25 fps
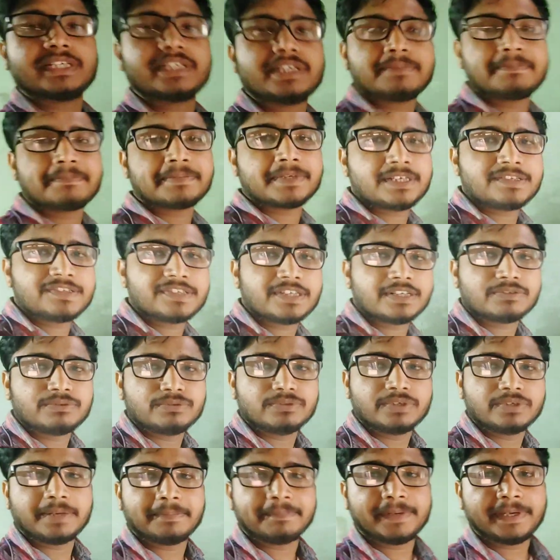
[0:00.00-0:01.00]
देखिए प्रेशर
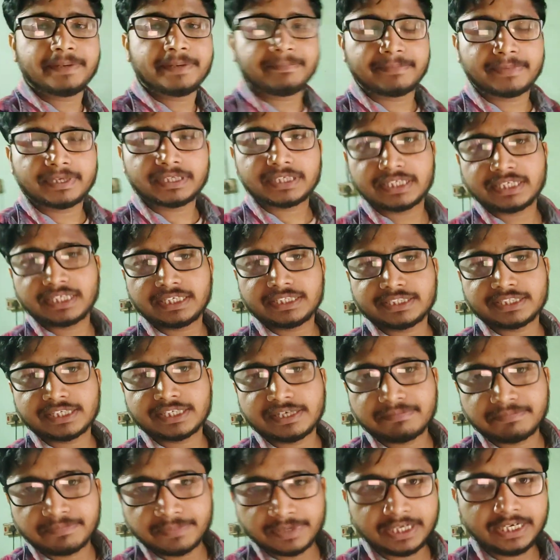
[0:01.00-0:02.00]
कुकर पे मटर का
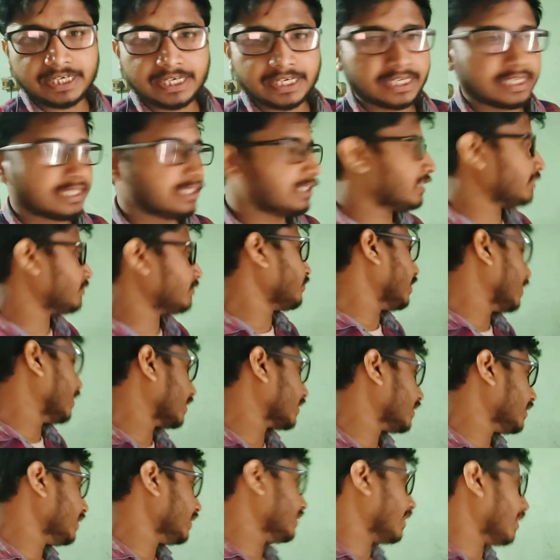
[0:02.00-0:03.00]
चाट बनने के लिए जो है
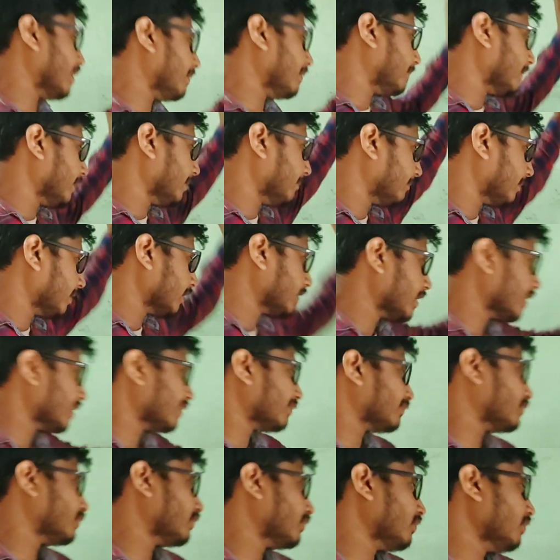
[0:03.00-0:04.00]
कि यहाँ पे मटर
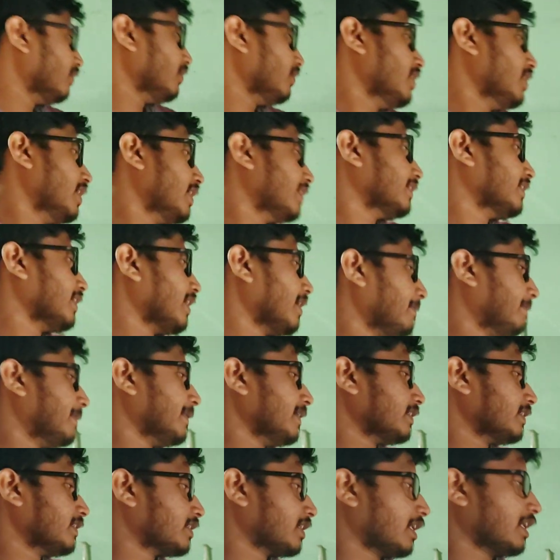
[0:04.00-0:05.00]
को यहाँ
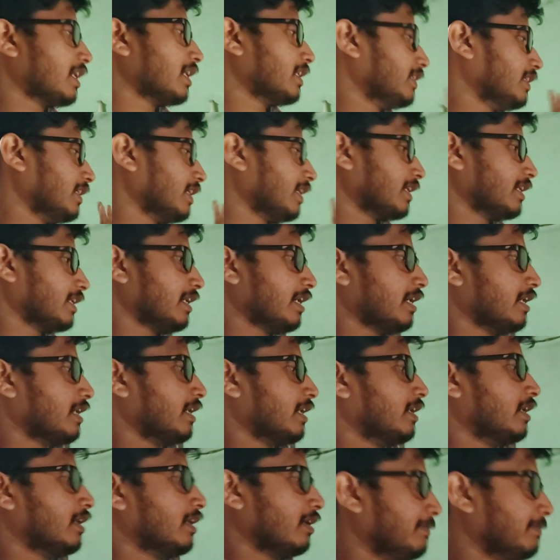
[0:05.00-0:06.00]
पे चढ़ा दिया गया
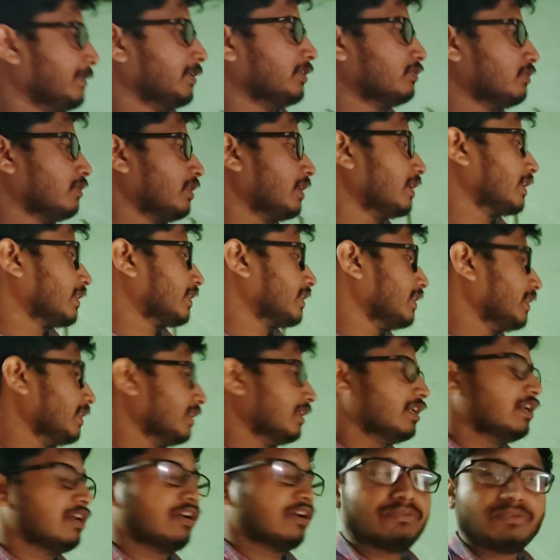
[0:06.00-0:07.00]
है अभी जो है कि
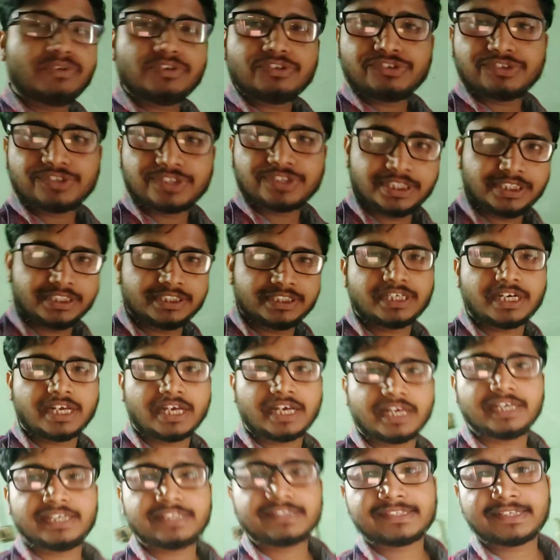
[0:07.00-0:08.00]
वो सींज
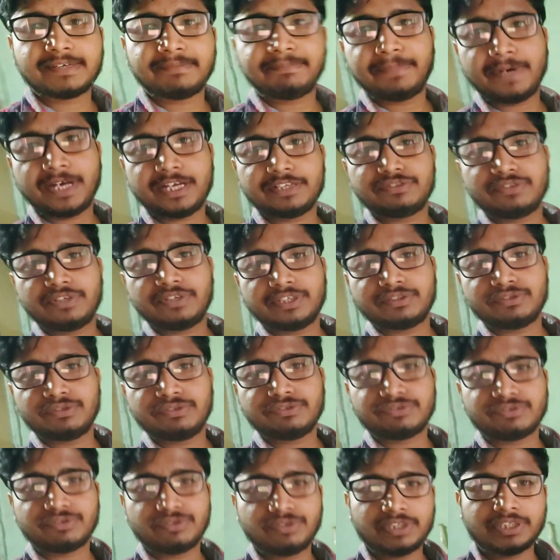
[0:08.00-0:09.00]
रहा है इसके बाद जो है
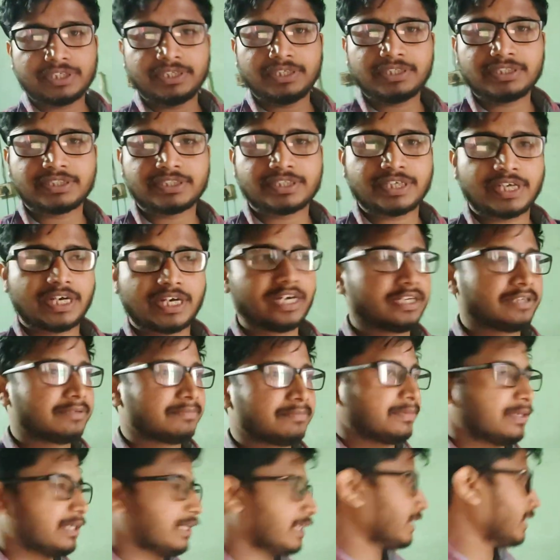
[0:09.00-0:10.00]
दोस्तों कि चाट
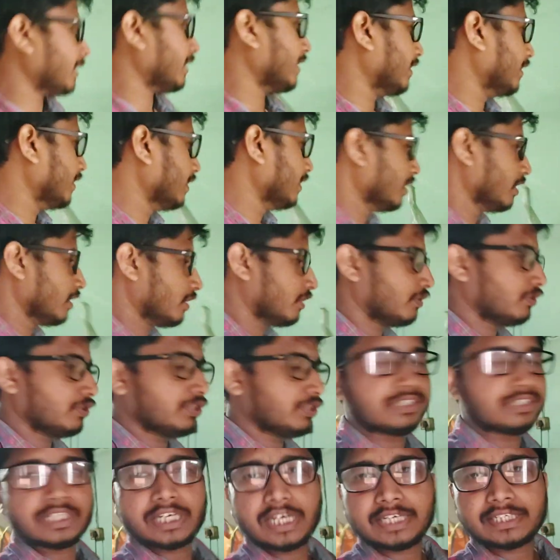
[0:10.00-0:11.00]
बनेगा
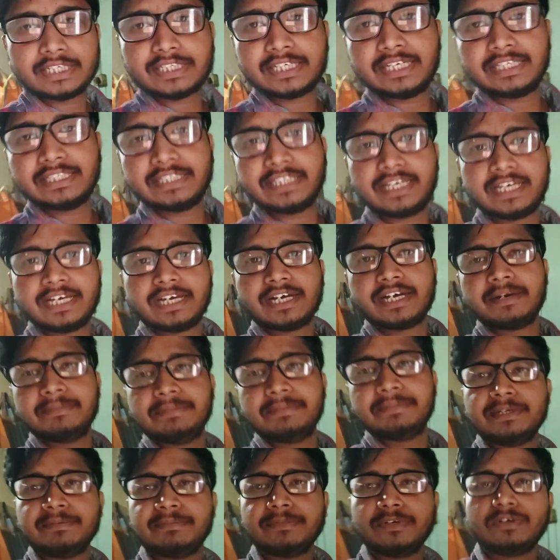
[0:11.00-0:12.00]
और चाट के लिए
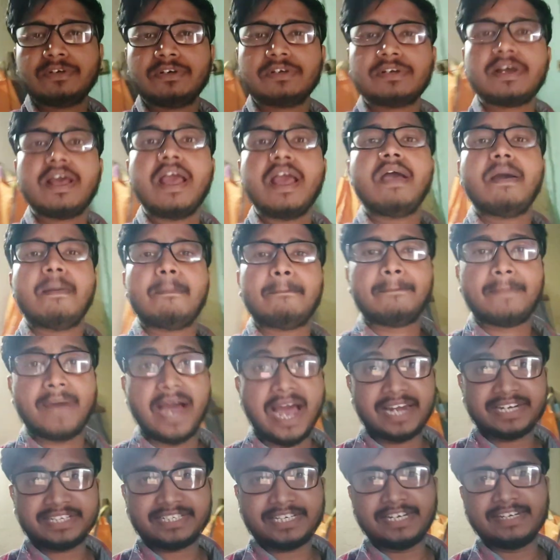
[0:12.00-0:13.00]
अभी हम लोग
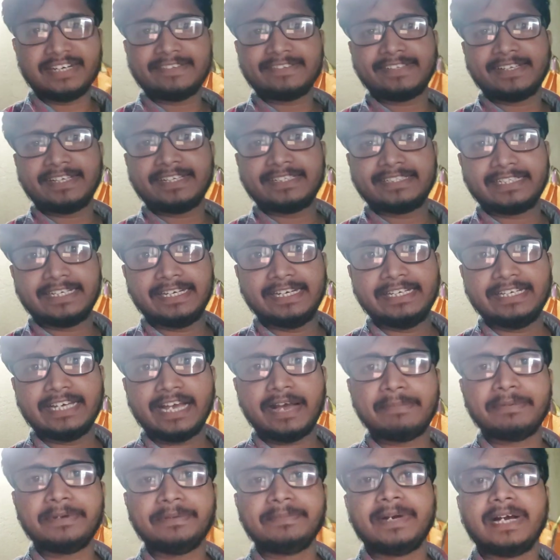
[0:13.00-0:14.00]
मार्केट से
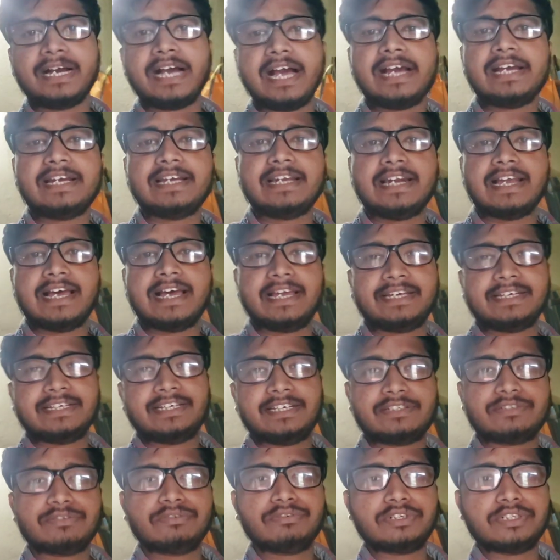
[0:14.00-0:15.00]
झिलिया भी मंगा के
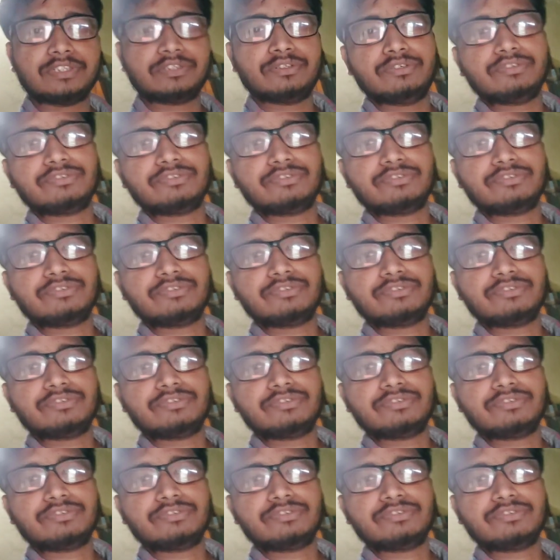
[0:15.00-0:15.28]
लाएंगे क्योंकि